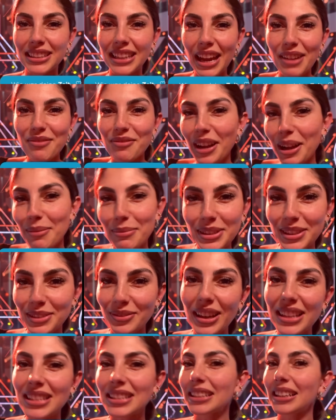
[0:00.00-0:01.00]
Kein warmes
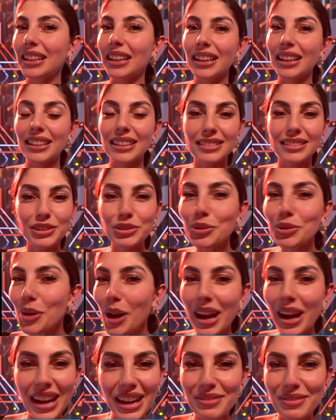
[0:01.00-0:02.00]
Wasser,
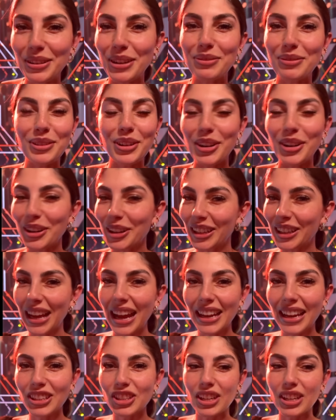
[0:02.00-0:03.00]
nur Haferflocken,
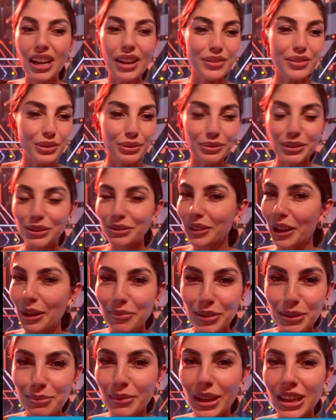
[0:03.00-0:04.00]
kein Schlaf, so viele
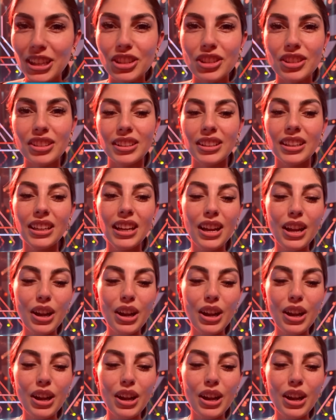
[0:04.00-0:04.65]
fremde Menschen.